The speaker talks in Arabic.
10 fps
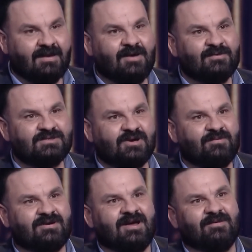هو
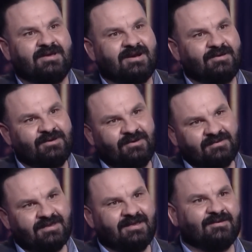الجواب الرابع يراويك
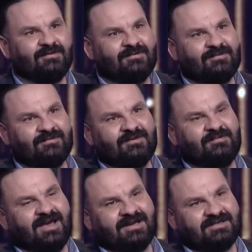حنطه
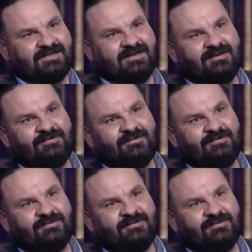ويبيعك شعير